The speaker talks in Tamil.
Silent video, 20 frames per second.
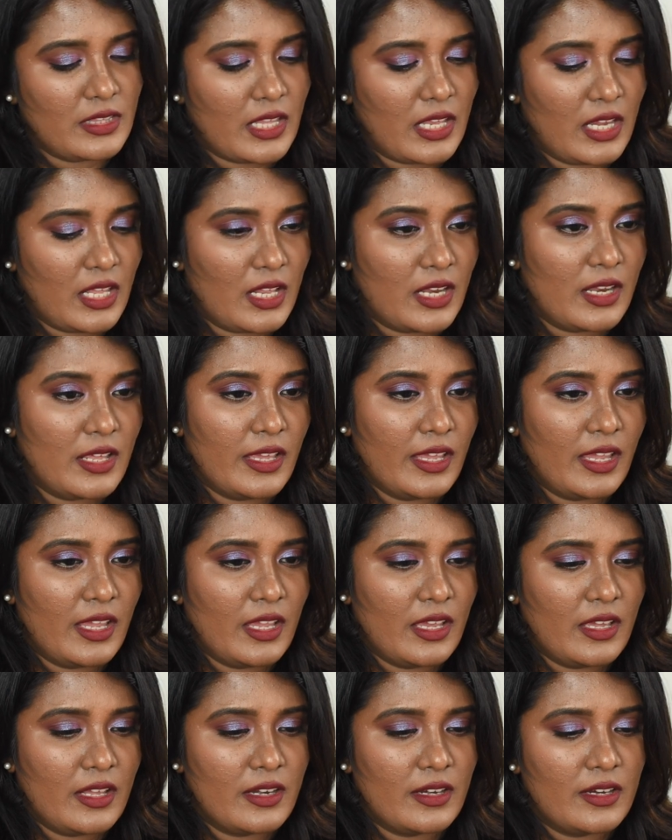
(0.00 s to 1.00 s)
தெரியல
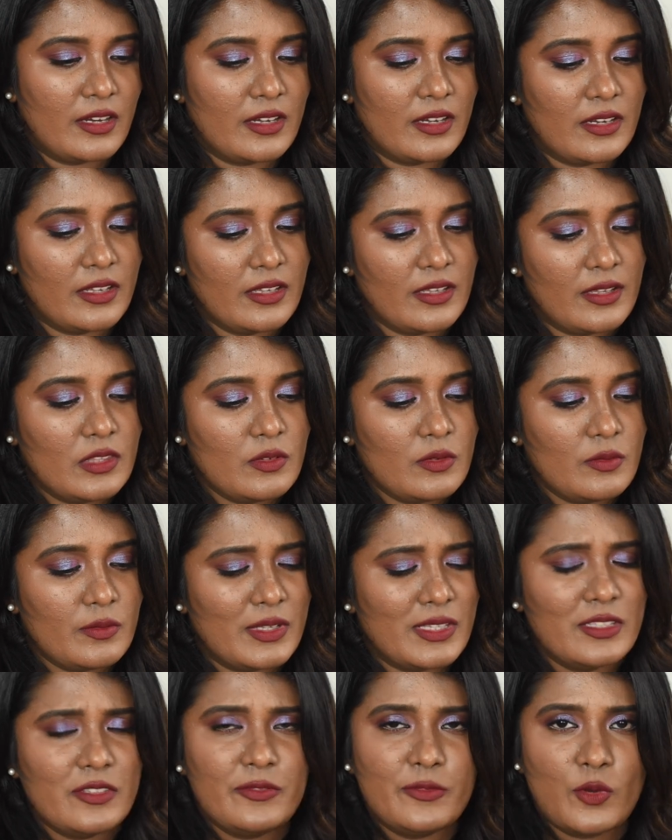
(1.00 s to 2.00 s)
இங்கே இருக்குன்னு இதுவும்
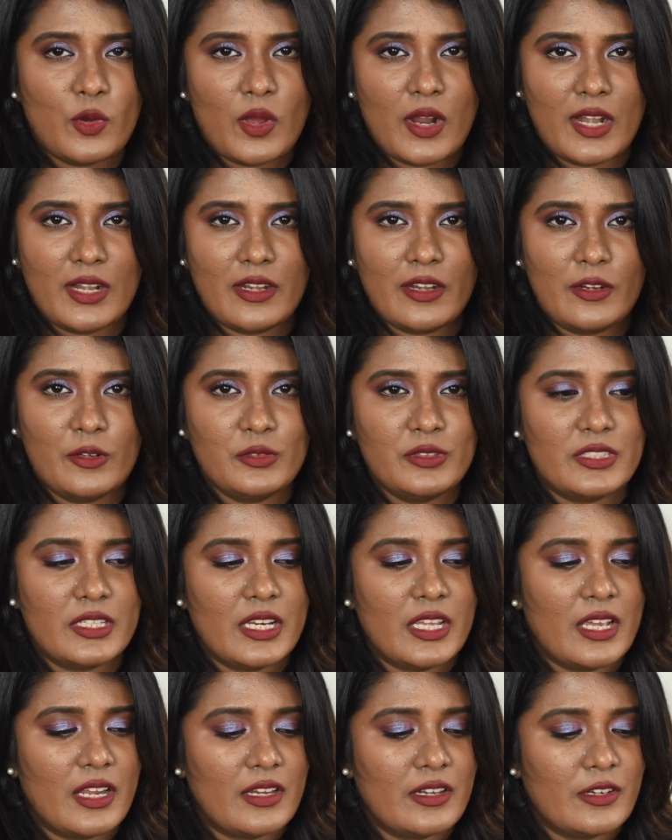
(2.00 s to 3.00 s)
வந்து ஃபோர் ஹண்ட்ரடோ
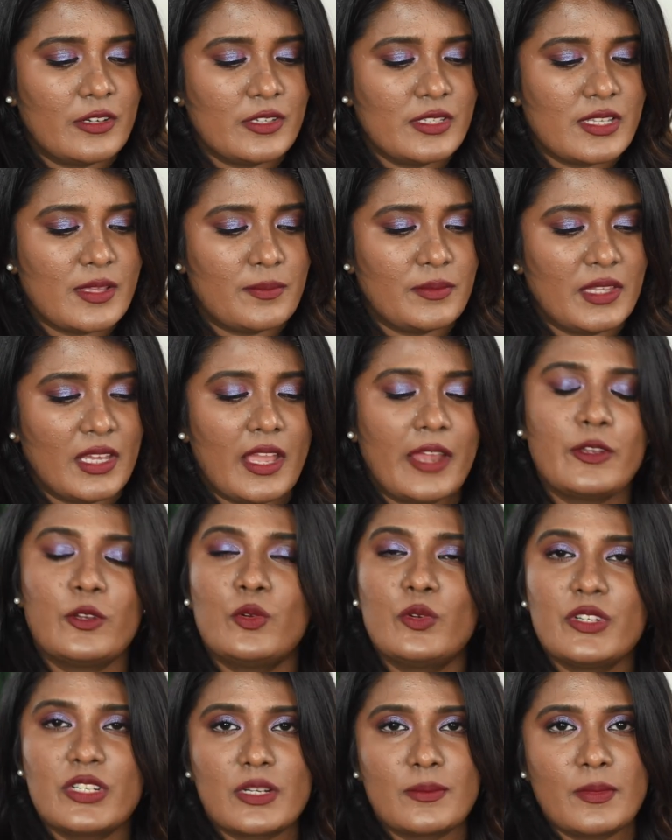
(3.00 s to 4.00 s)
த்ரீ ஹண்ட்ரடோ சம்திங் ஐ
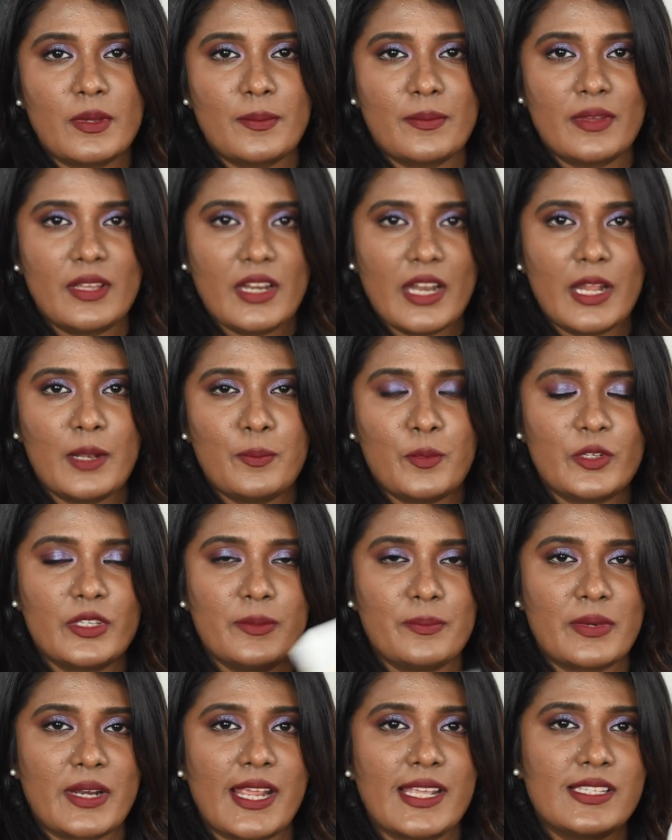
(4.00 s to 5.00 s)
டோன்ட் ரிமெம்பர் ஐ
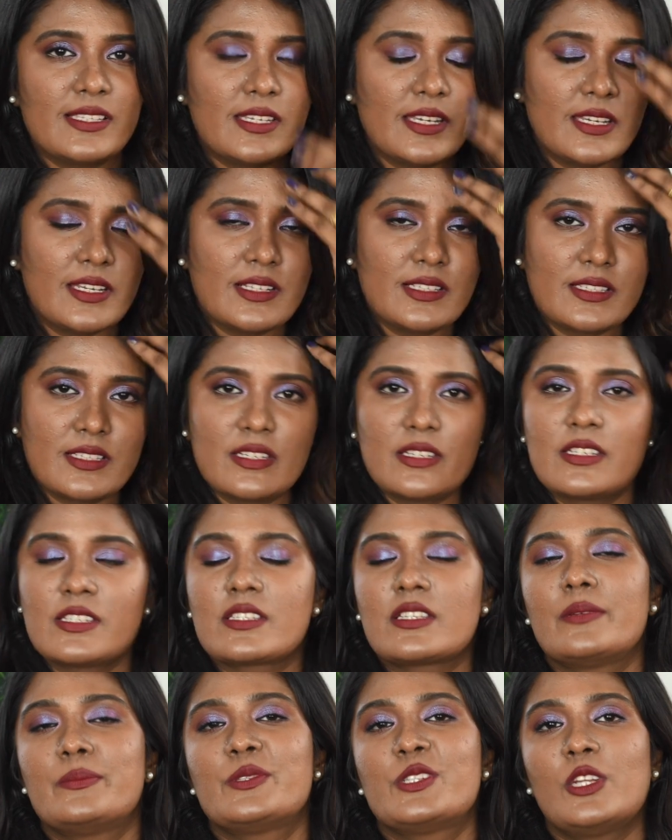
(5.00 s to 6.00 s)
புட் த ப்ரைஸ் டீட்டெயில் டீட்டெயில்ஸ் அண்ட்
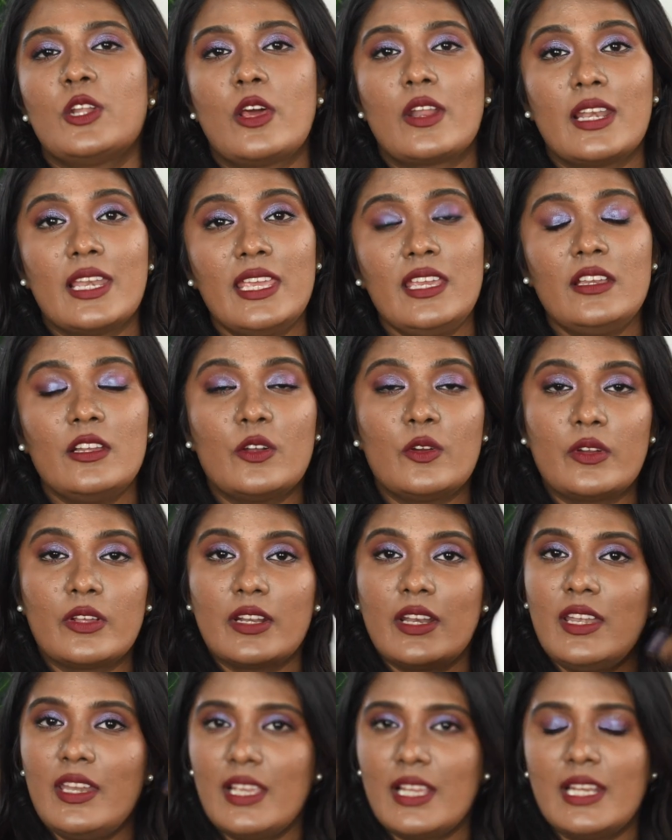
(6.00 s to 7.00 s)
டிஸ்கிரிப்ஷன் ஆர் லிங்க்
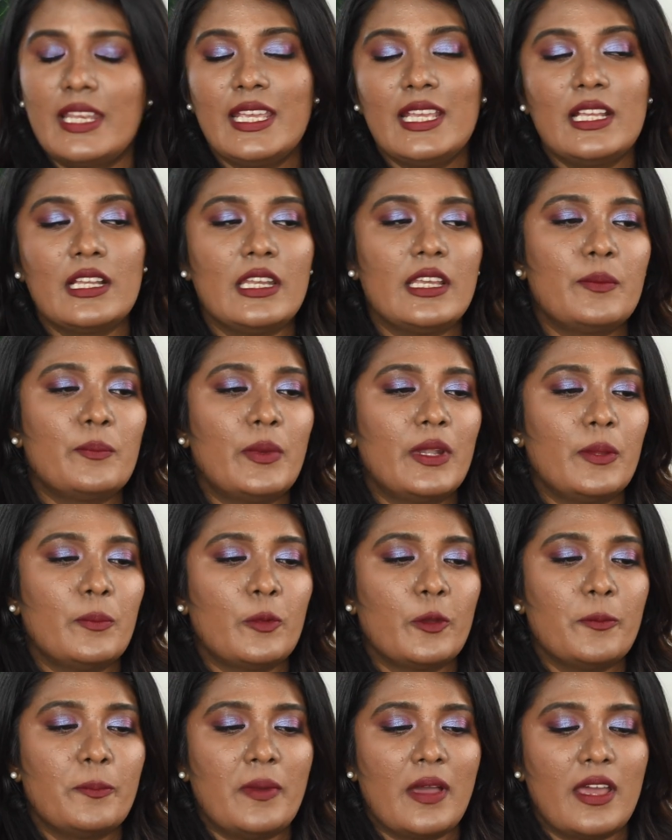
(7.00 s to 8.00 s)
கொடுக்குறேன் நீங்கள் லிங்க் கிளிக் பண்ணி
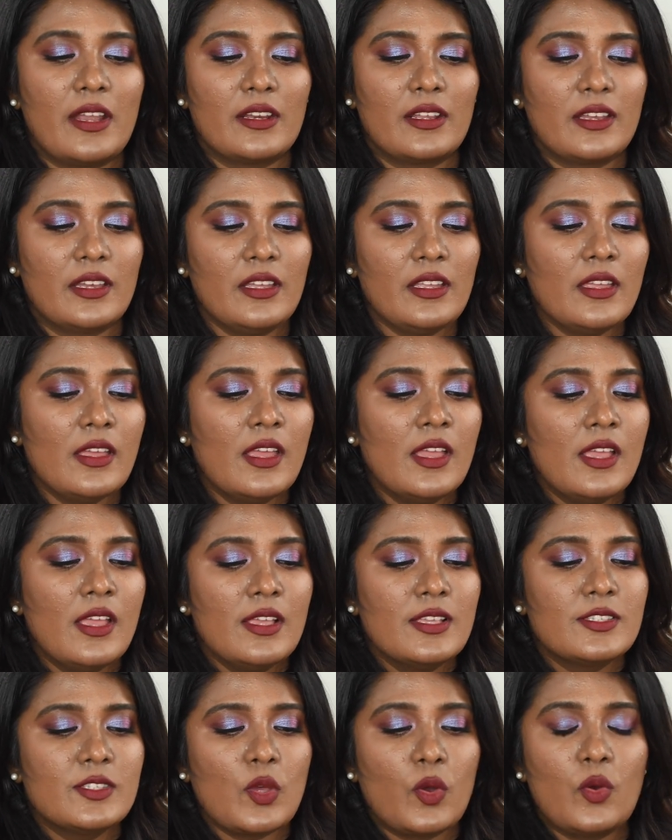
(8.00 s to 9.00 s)
போய் பாருங்கள்
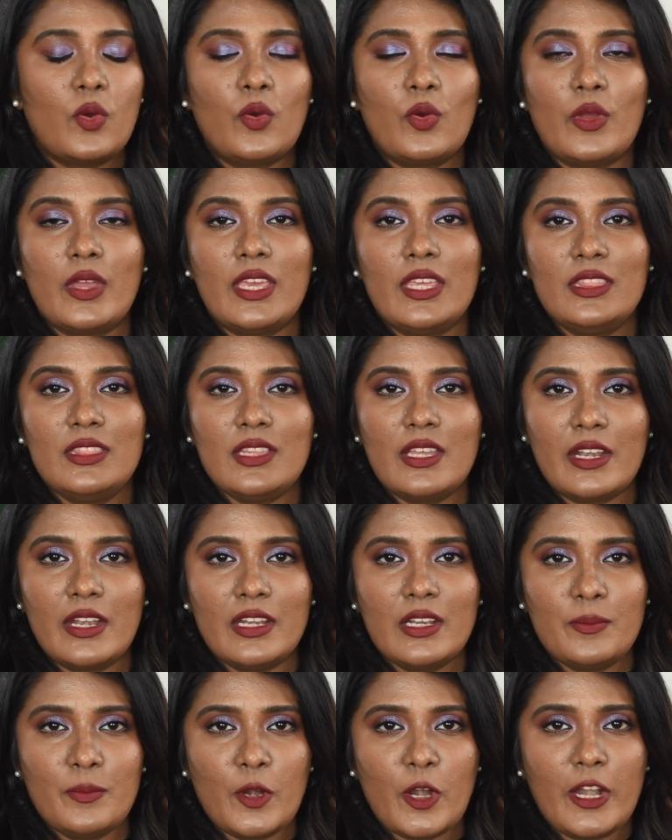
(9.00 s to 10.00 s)
ஸோ இந்த
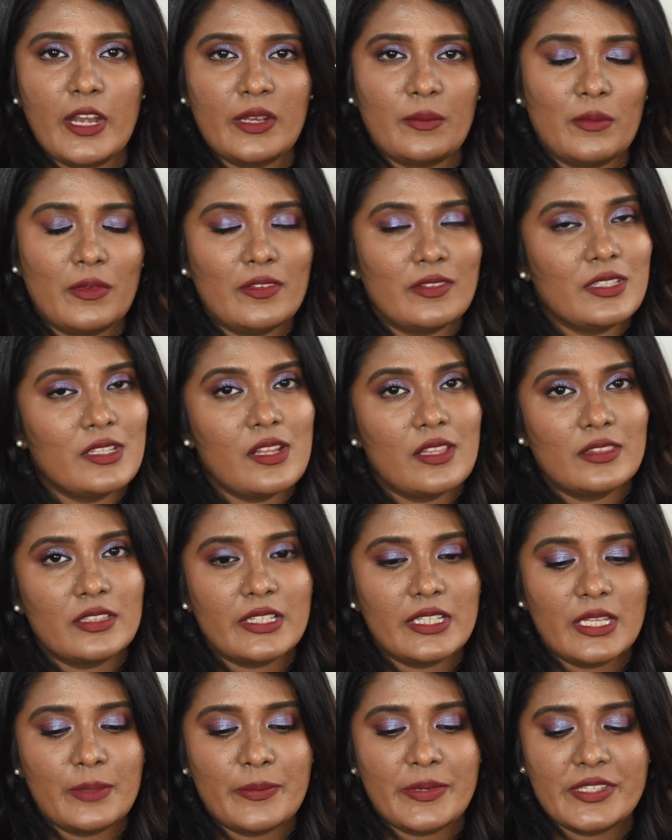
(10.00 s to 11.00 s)
ரெண்டு ப்ராடக்ட்டுமே வந்து நான்
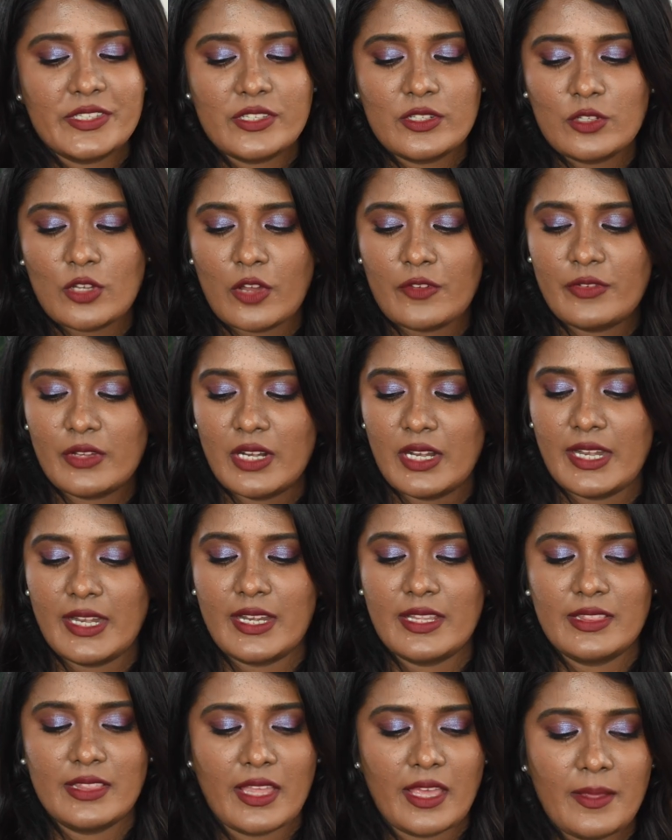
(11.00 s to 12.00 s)
தேர்ட்டி பர்சன்ட் ஆஃபரில்
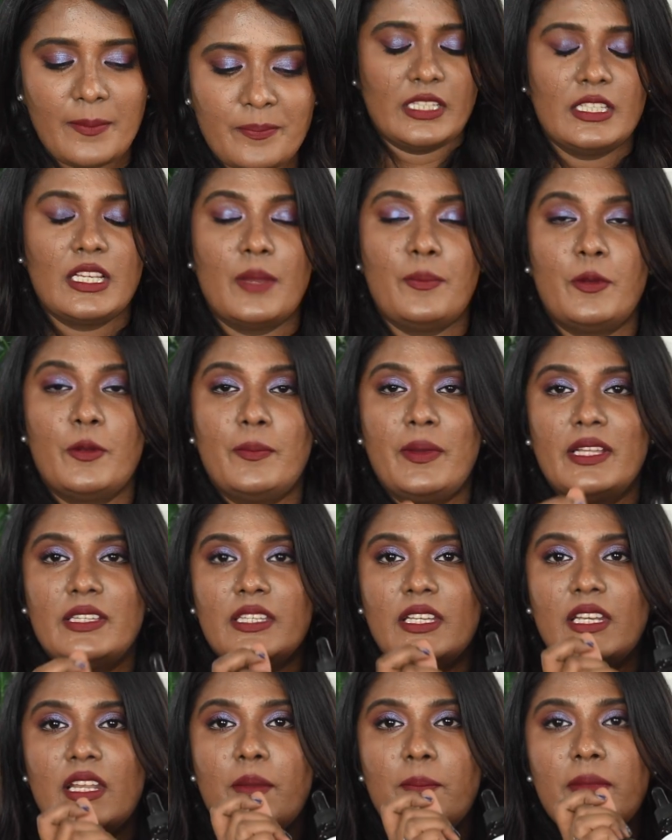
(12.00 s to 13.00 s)
எடுத்தேன் அதுக்கப்புறம்
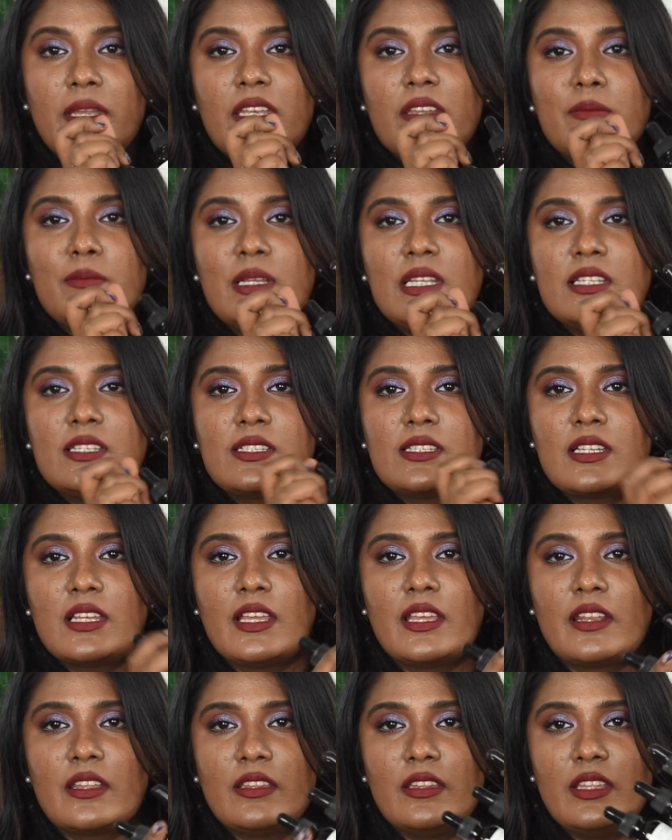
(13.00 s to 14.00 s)
பார்த்தீங்கன்னா
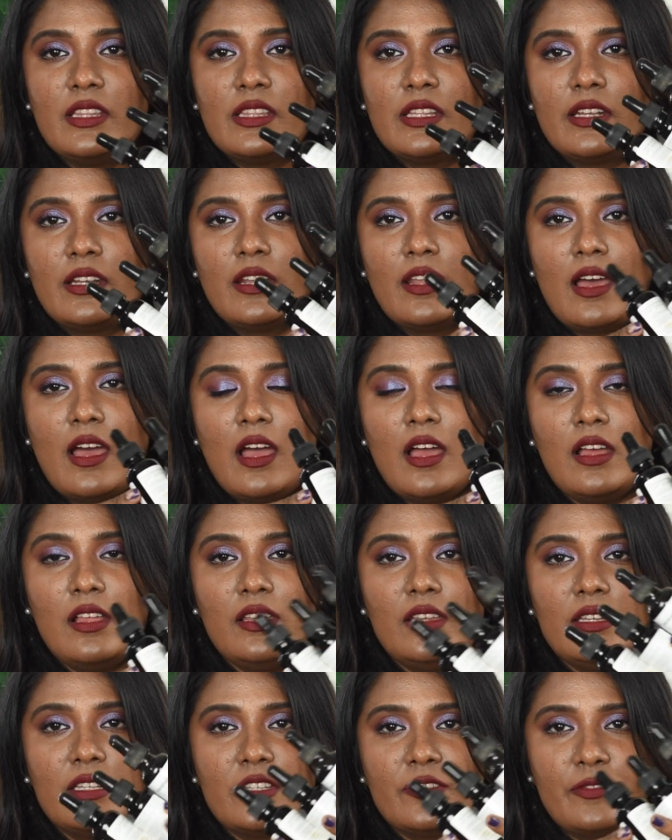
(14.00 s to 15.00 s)
மினிமலிஸ்டில் இருந்து இந்த
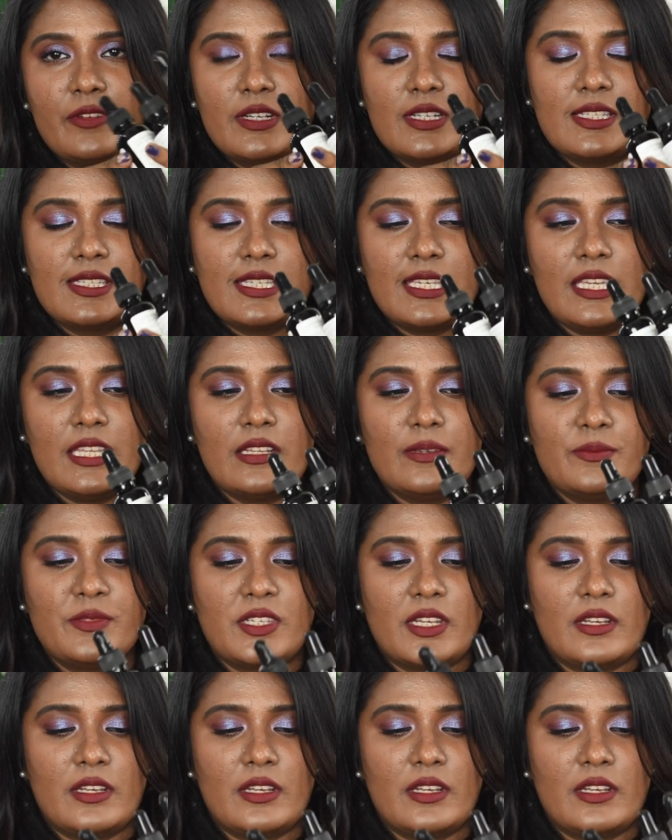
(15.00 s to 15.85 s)
நாலு டிஃப்ரெண்ட் சீரம்ஸ்